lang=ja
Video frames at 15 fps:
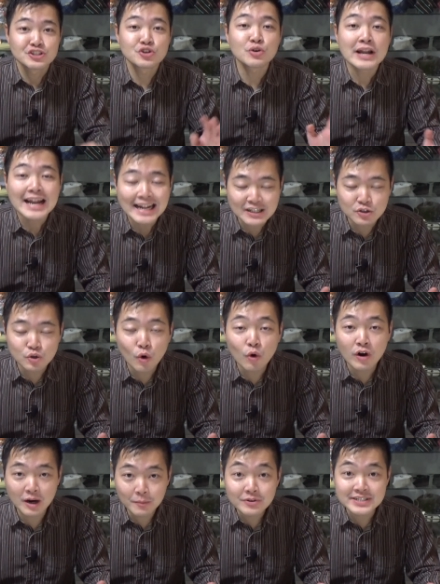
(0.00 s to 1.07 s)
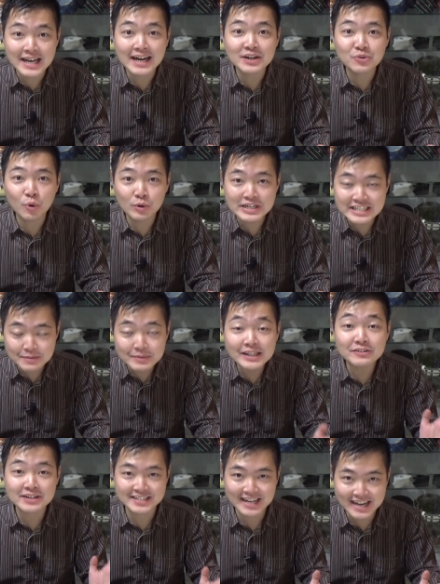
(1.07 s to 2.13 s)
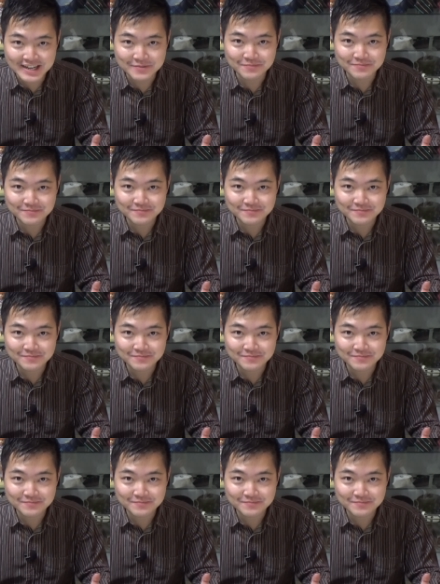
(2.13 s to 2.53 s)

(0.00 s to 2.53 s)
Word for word: それらの動画も参考にしてみてください